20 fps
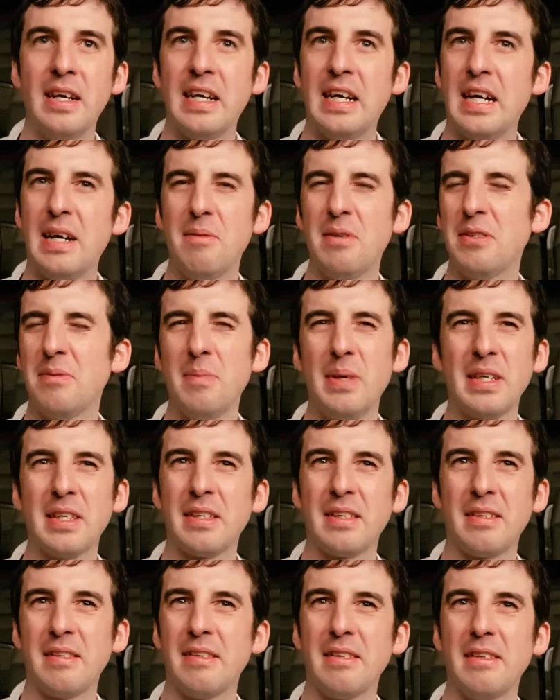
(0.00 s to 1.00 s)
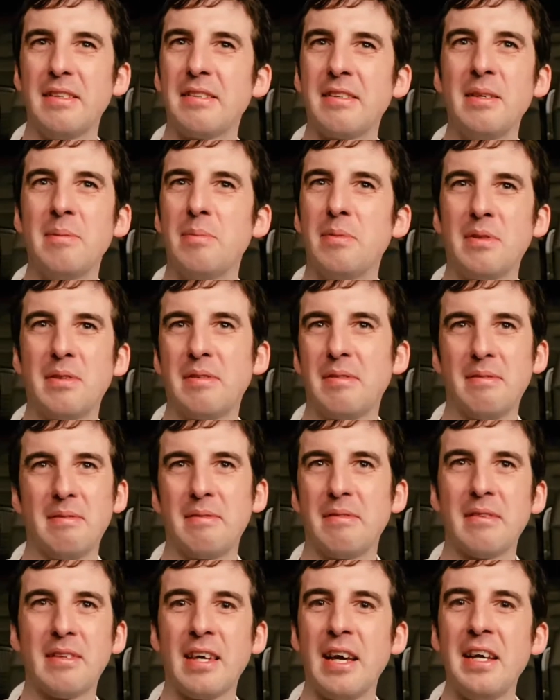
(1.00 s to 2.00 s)
Aber es, macht, es gibt
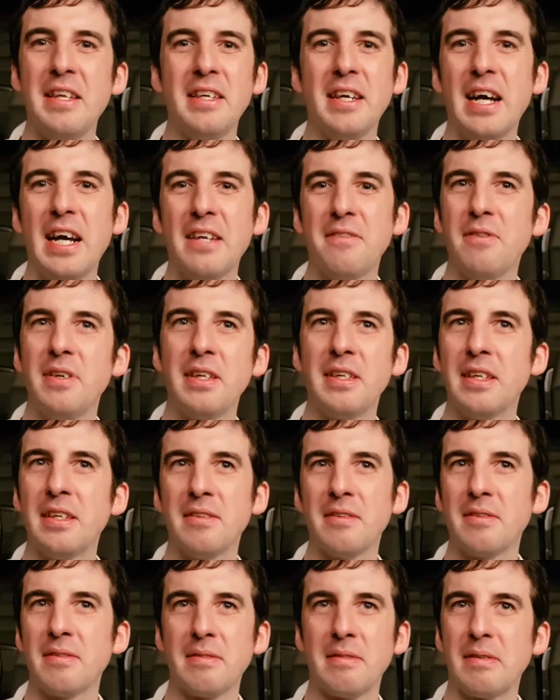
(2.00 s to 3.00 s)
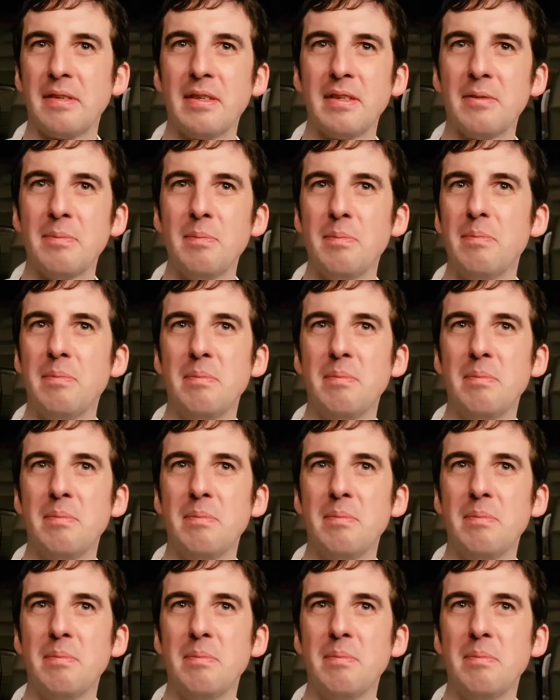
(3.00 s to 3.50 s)
keine Radwege. Also ich